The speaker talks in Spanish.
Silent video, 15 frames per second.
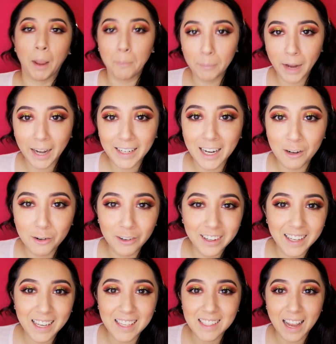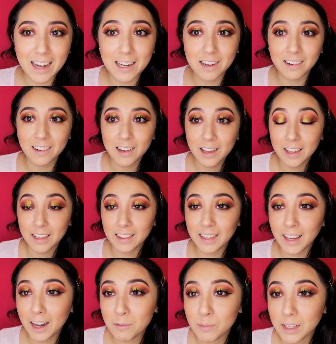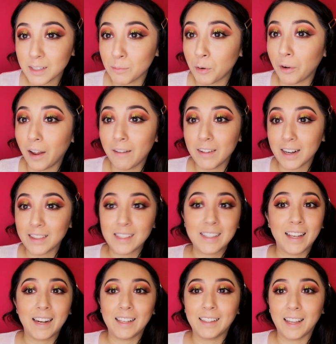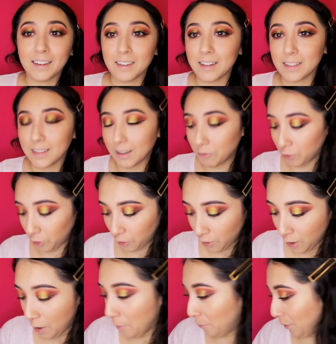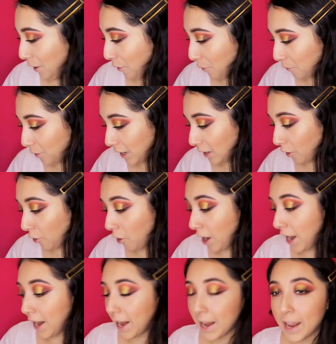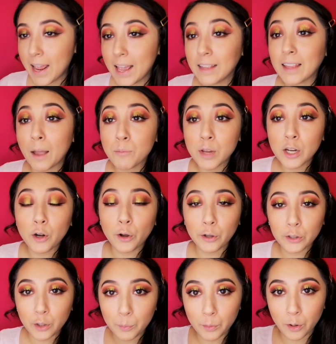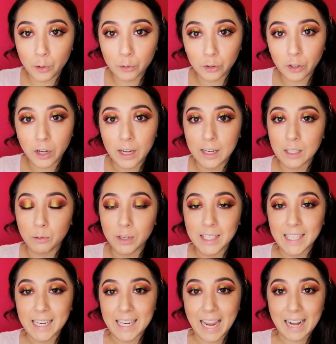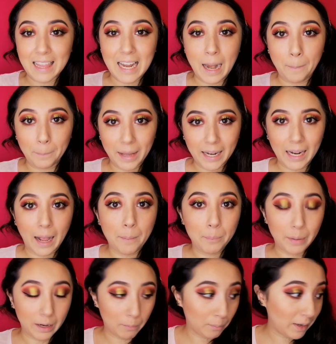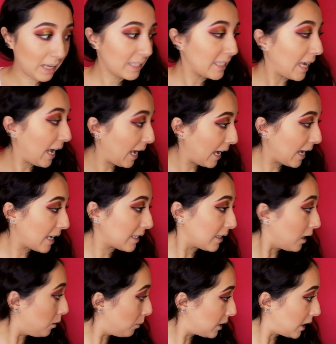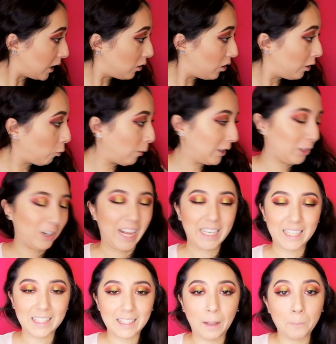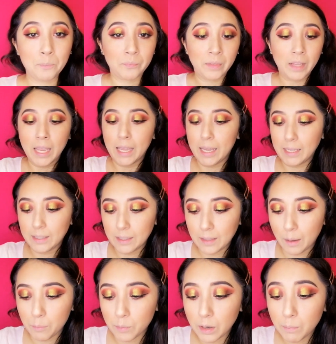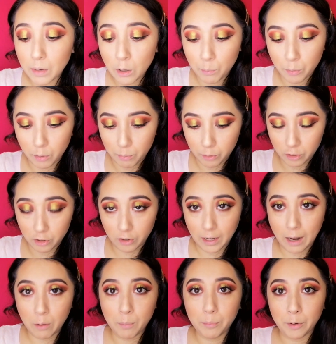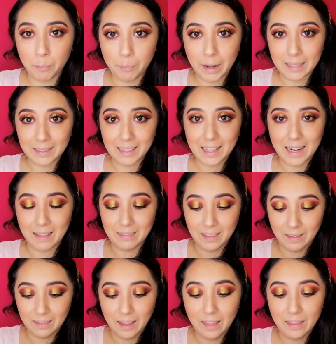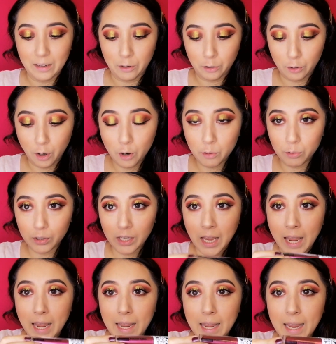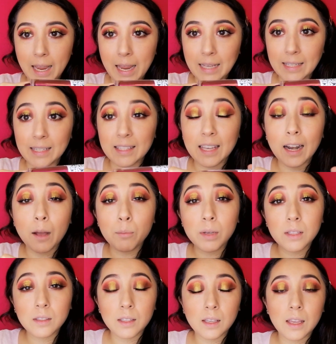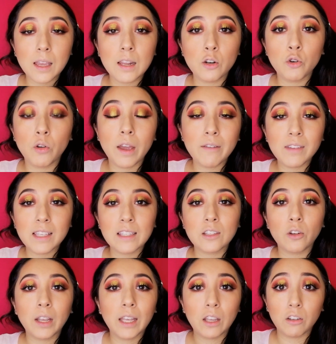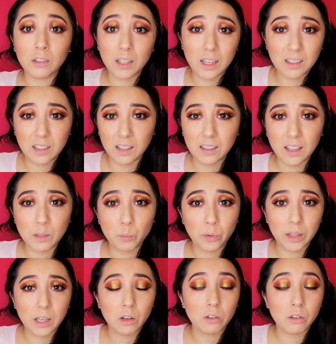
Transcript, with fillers: Vean el look que salió. Díganme si me voy a ver discreta en el centro. Pero bueno, eh, también otro producto que les voy a enseñar de la marca Perplex es, nada más que no lo encuentro, aquí está este también me lo proporcionaron por parte de la tienda de Rose. Eh, sinceramente no he visto en qué otras tiendas pueden